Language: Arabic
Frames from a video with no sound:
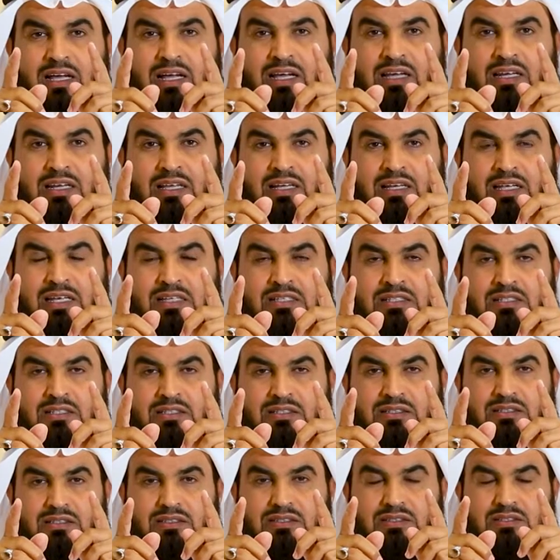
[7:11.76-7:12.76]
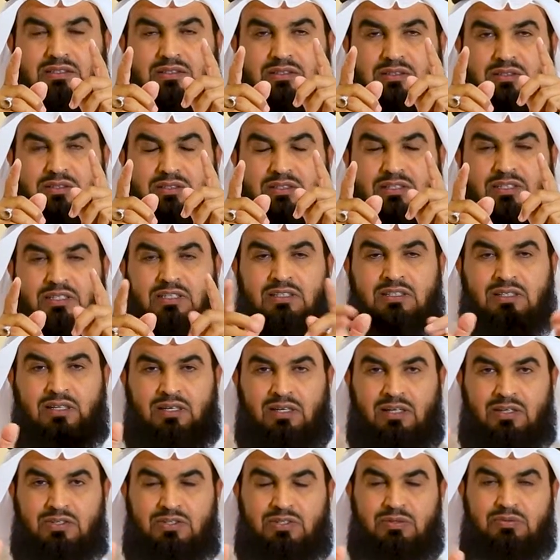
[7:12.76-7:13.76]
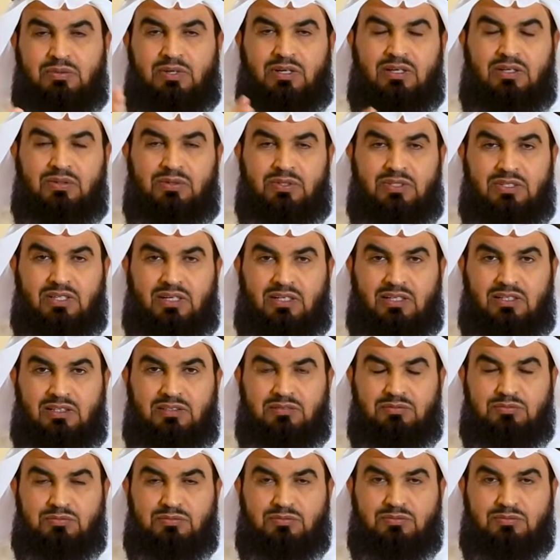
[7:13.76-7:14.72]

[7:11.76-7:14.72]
على الأجر عند الله سبحانه وتعالى